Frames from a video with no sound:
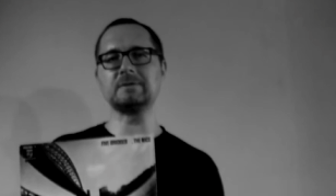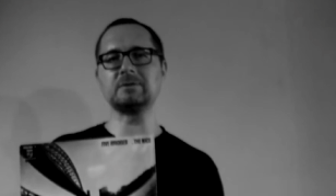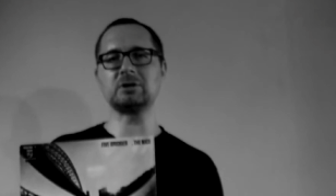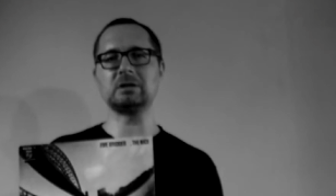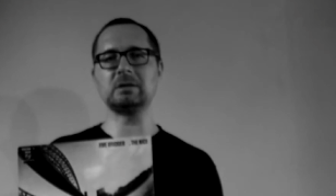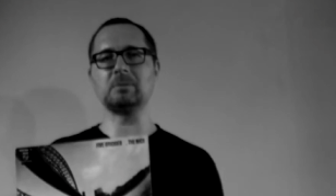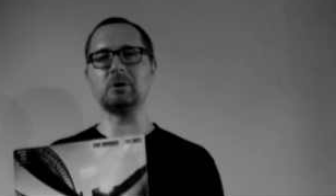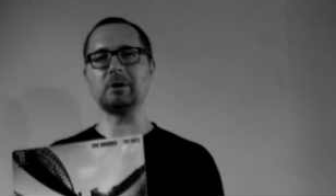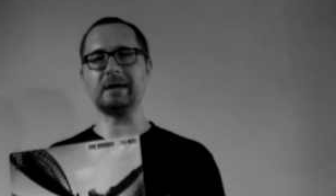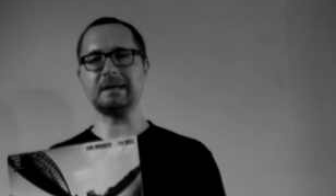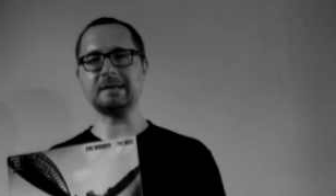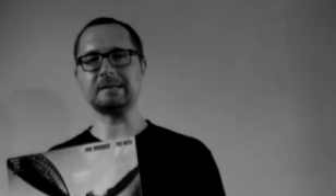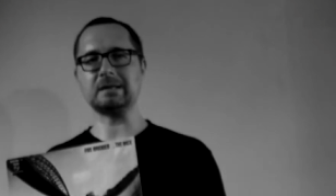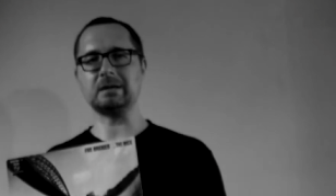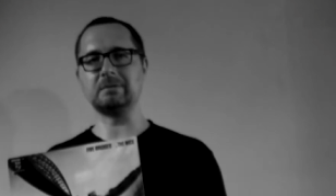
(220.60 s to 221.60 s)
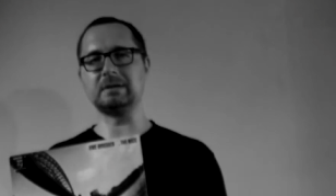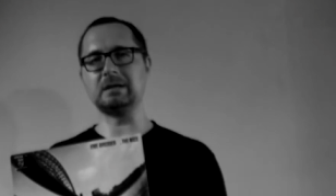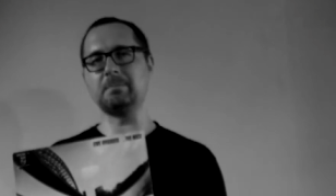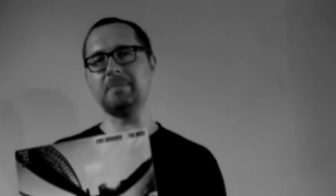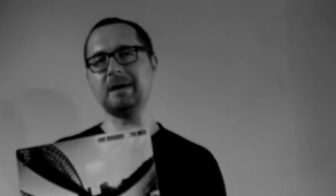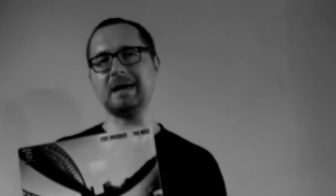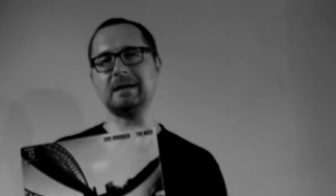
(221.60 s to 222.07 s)
zwischen dem Orchester und
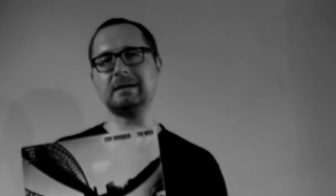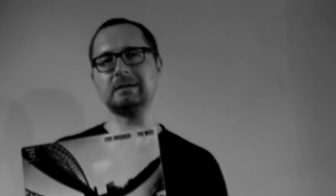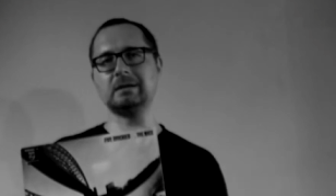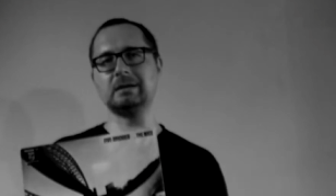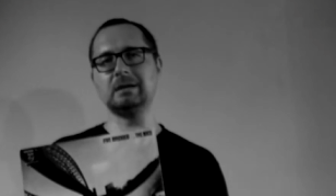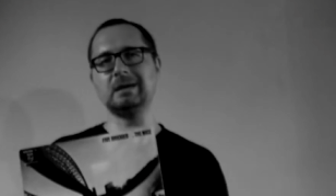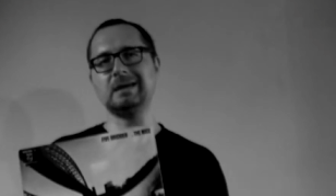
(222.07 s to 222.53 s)
der Band.